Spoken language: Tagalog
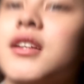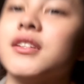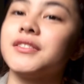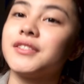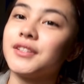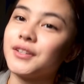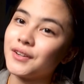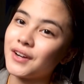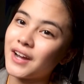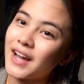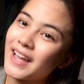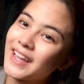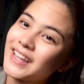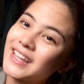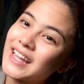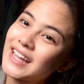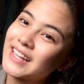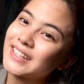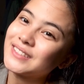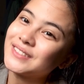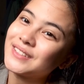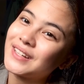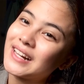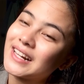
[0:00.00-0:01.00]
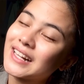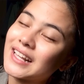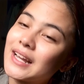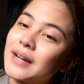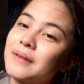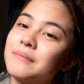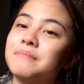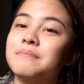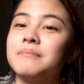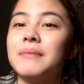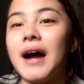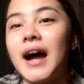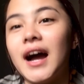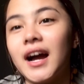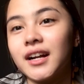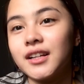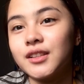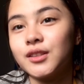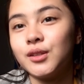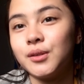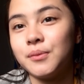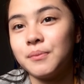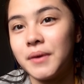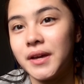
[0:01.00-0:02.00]
So, hi guys! Welcome back
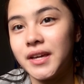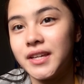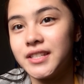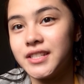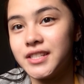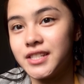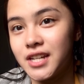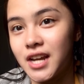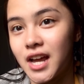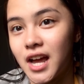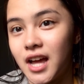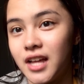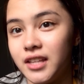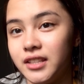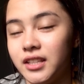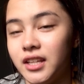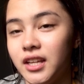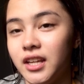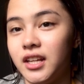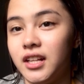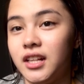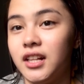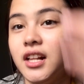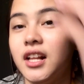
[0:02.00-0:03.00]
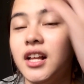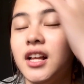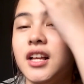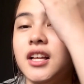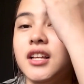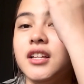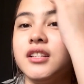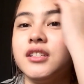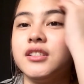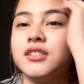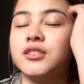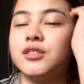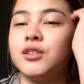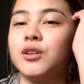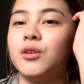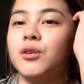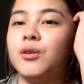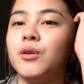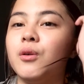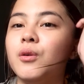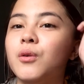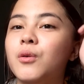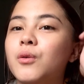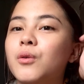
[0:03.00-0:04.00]
to my channel.
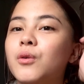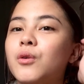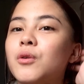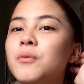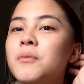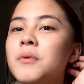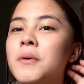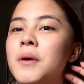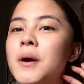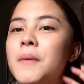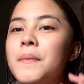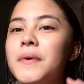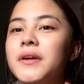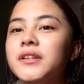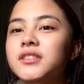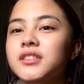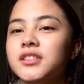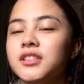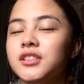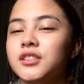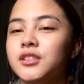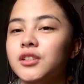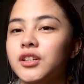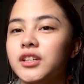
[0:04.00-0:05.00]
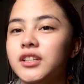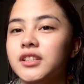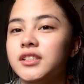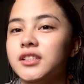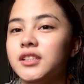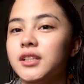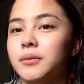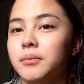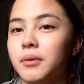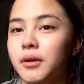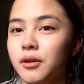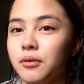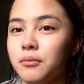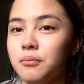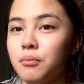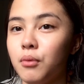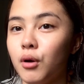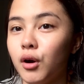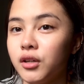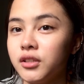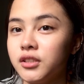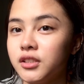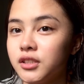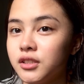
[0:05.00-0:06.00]
So, kung mapapansin nyo is iba yung
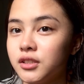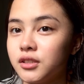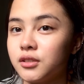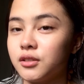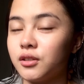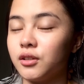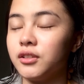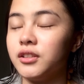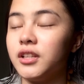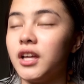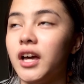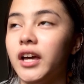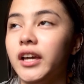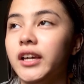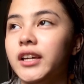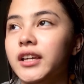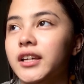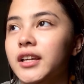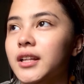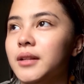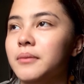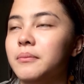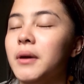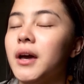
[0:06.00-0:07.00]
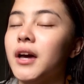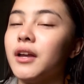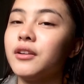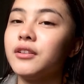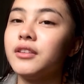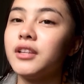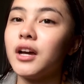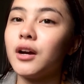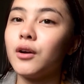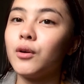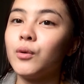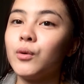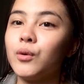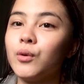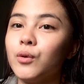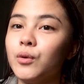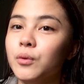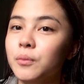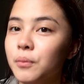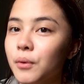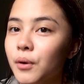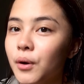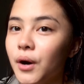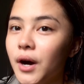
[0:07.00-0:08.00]
boses ko dahil meron akong
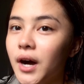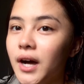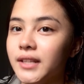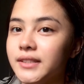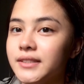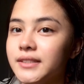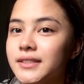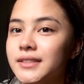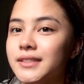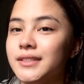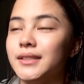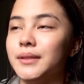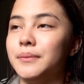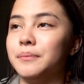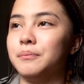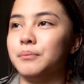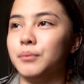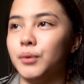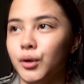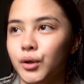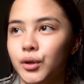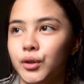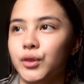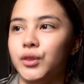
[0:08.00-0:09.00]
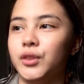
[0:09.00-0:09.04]
ubo at sipon.